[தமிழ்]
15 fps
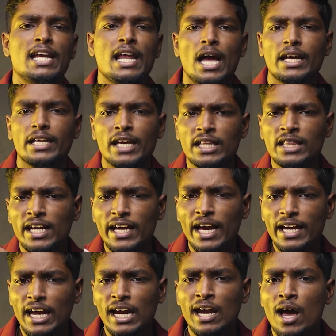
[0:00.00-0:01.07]
இல்லை
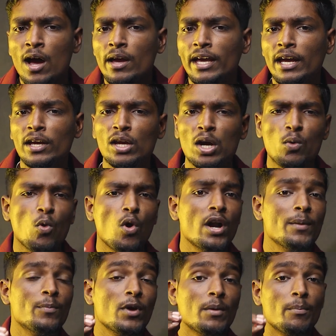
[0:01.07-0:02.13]
எதிரிகள் எல்லாம் எங்கேயோ
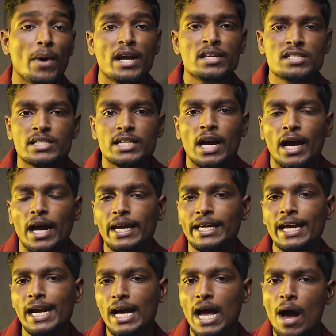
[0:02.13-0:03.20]
ஓடி போய் மறைஞ்சிட்டாங்க
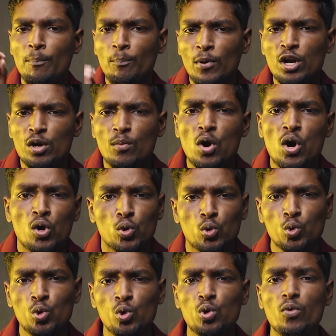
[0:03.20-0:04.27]
எனக்கு அப்புறமும்
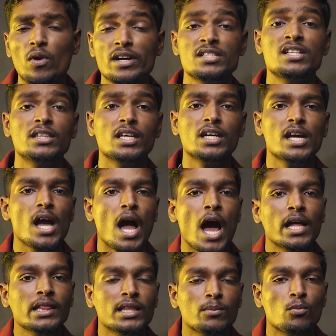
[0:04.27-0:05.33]
நூறு வருஷத்துக்கு
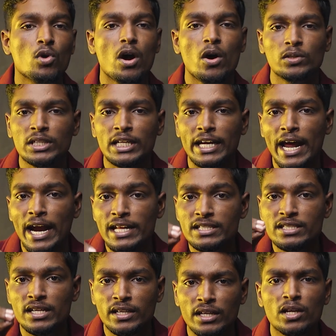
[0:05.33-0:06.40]
அதிமுக வந்து
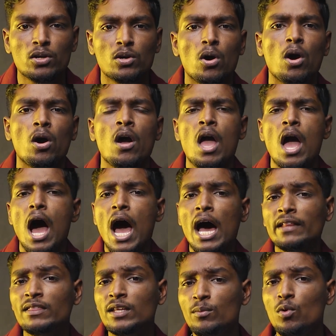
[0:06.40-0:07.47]
நிலச்சி நிற்கும்
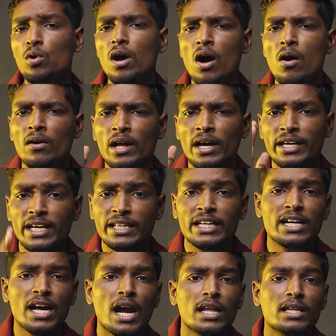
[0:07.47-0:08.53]
அதிமுகவோட
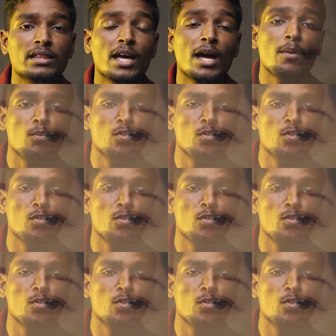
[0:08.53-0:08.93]
எதிர்காலத்தை